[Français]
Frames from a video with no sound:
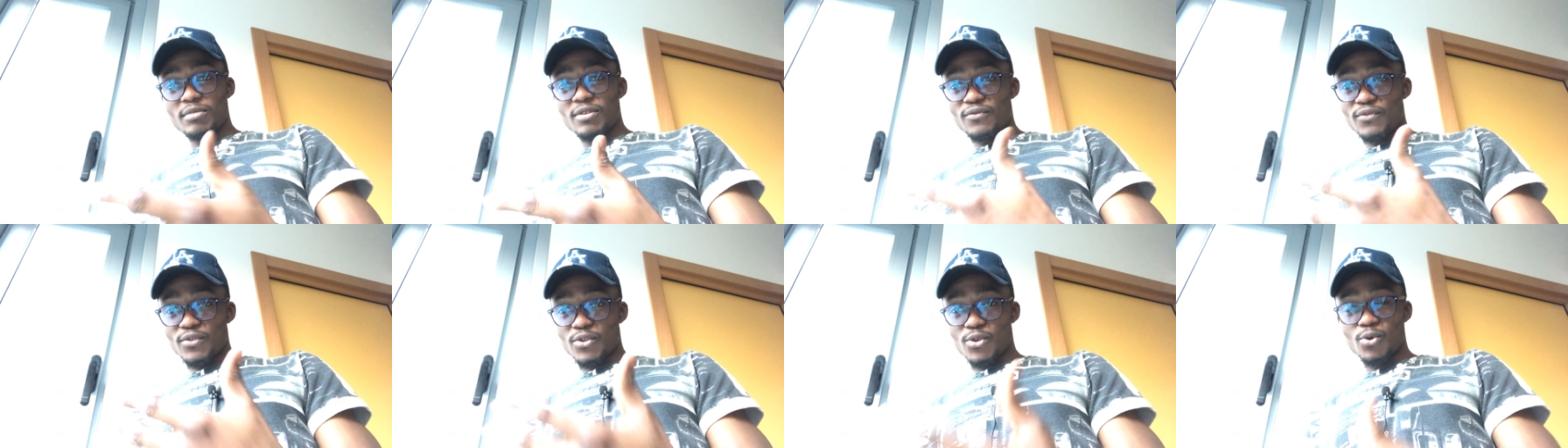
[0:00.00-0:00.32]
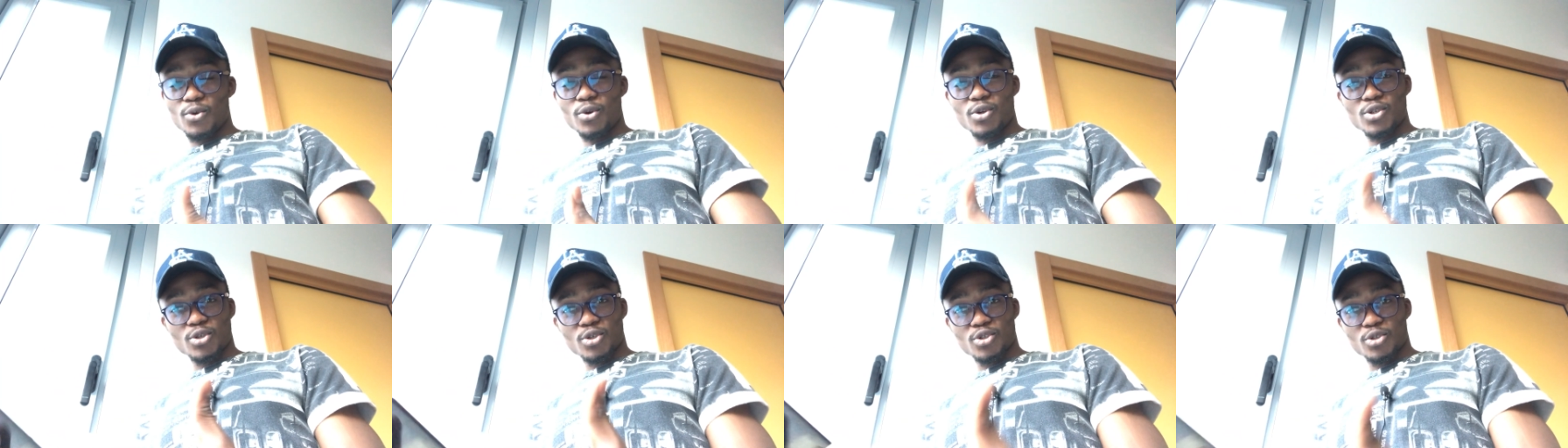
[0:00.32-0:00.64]
mes
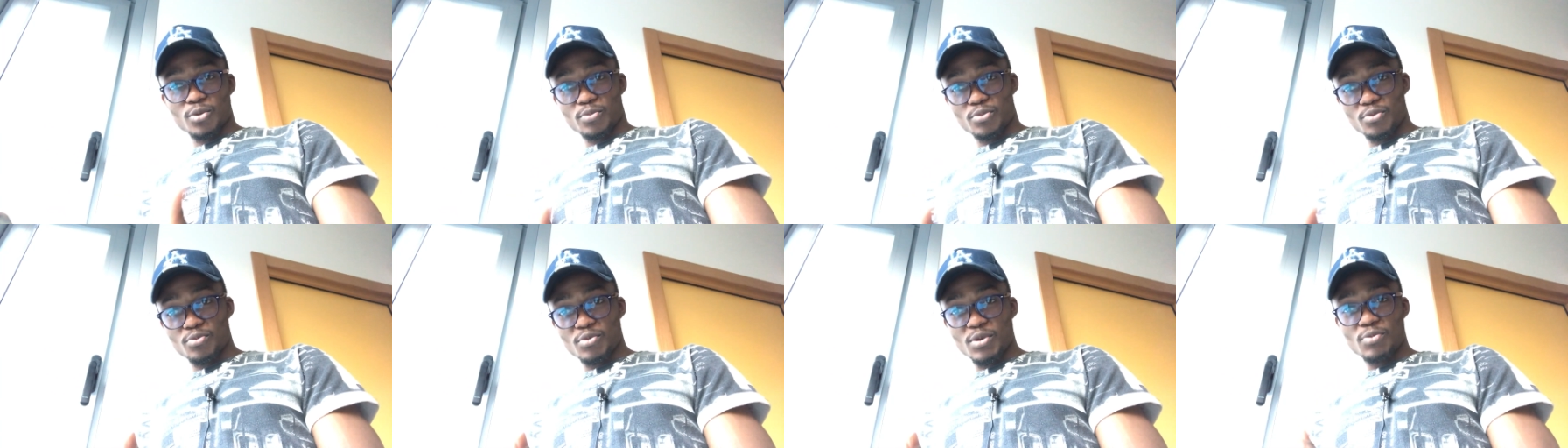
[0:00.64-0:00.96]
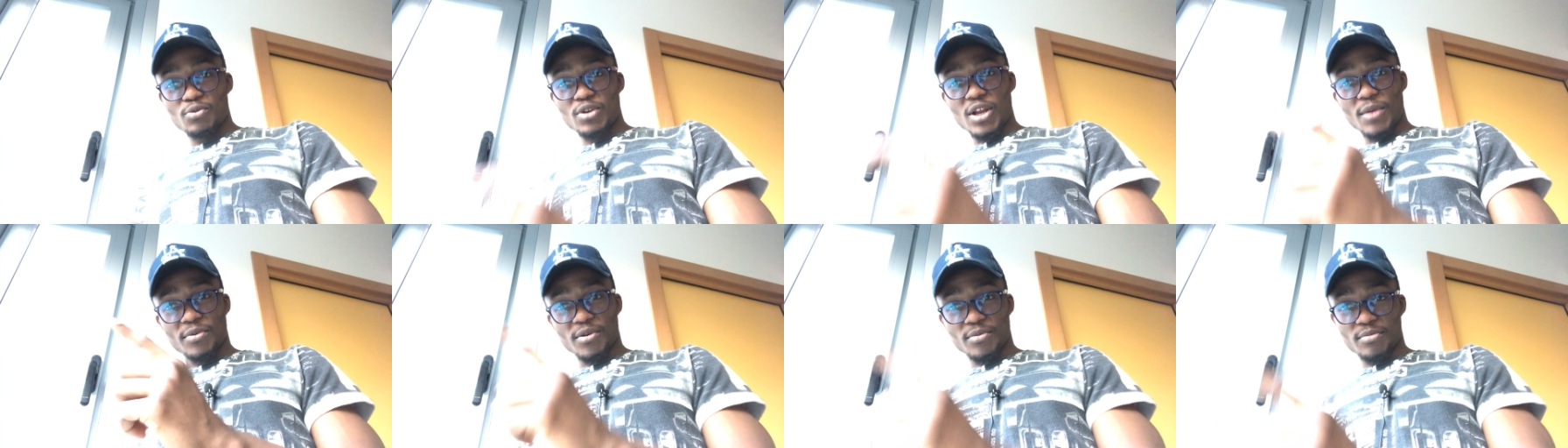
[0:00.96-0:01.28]
vidéos lorsque je publie
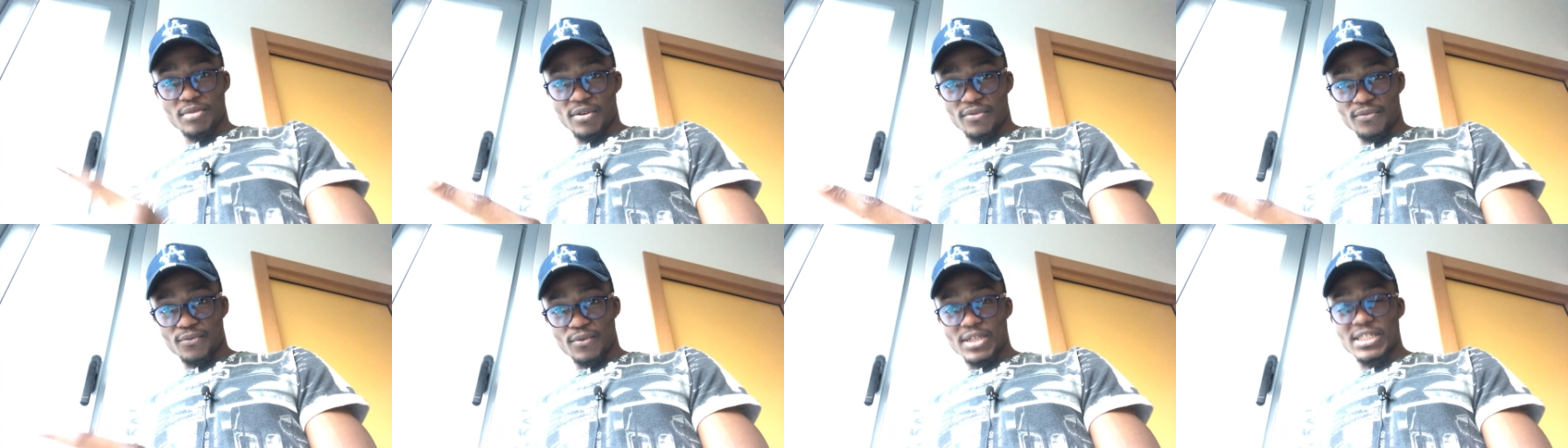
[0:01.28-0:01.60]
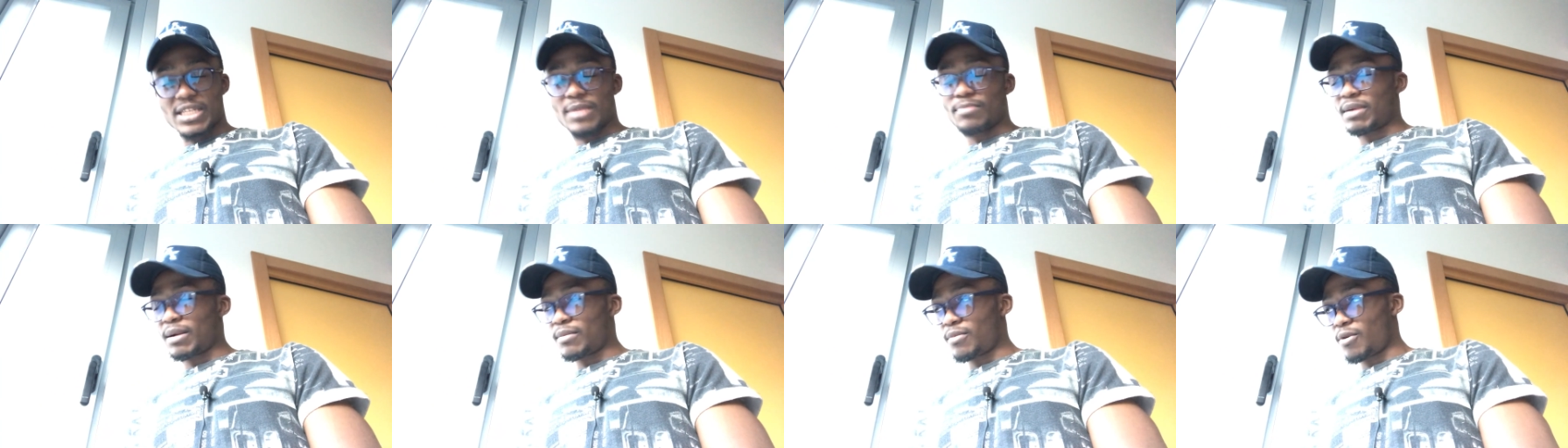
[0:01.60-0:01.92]
pour la première fois.
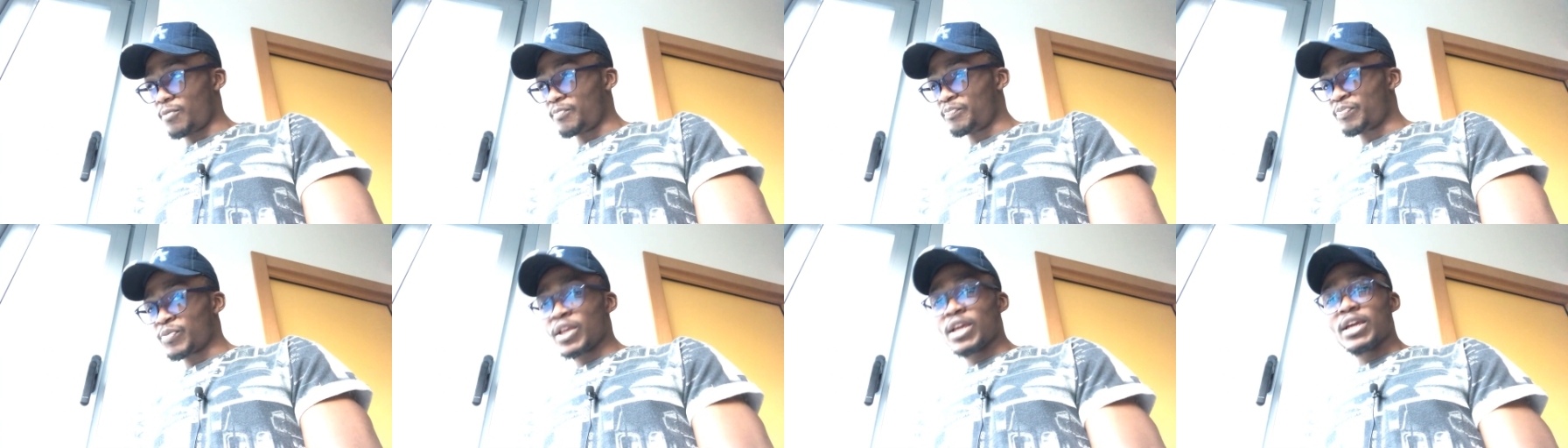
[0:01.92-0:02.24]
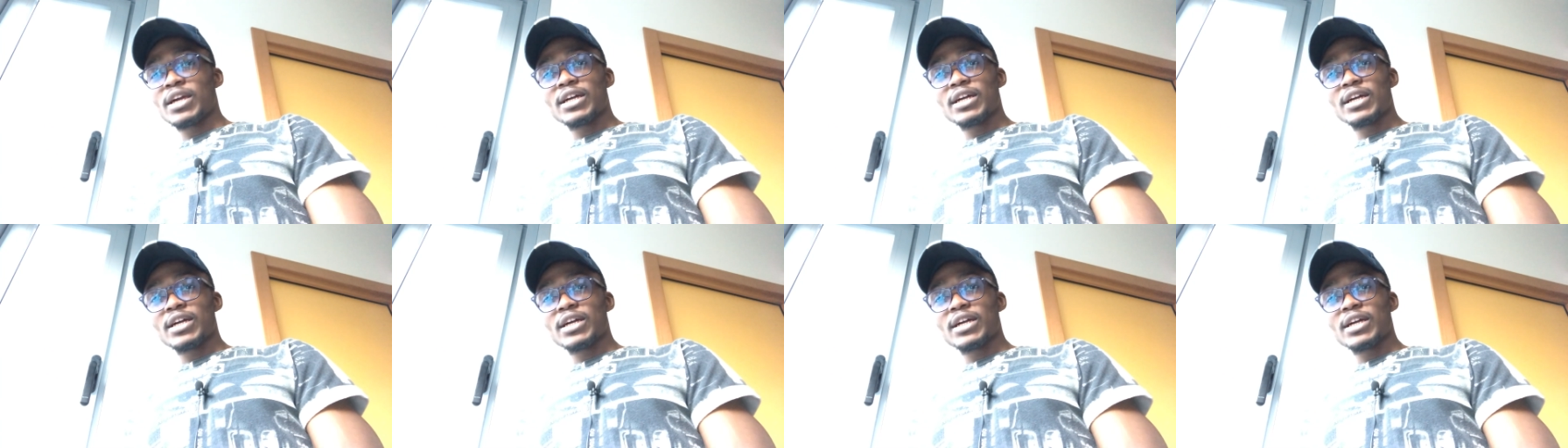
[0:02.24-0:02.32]
C'est pas bon.